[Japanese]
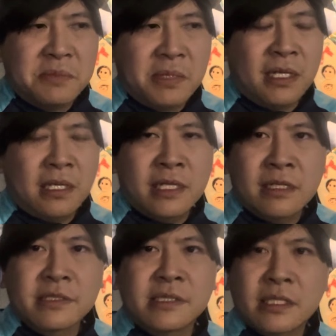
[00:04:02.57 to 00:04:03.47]
まあ、相変
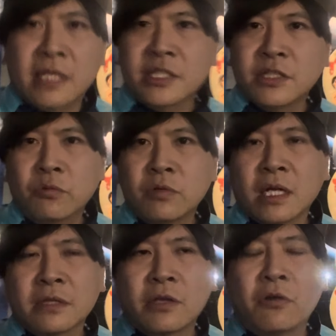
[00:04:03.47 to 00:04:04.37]
わらずね、他力本
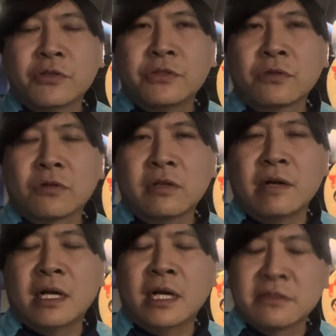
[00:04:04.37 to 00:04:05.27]
願というところ
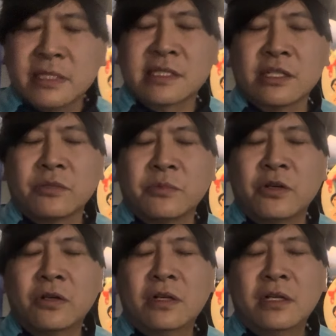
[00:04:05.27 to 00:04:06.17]
はあるんですけれど
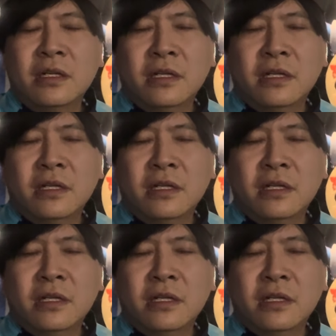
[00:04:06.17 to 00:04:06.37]
も、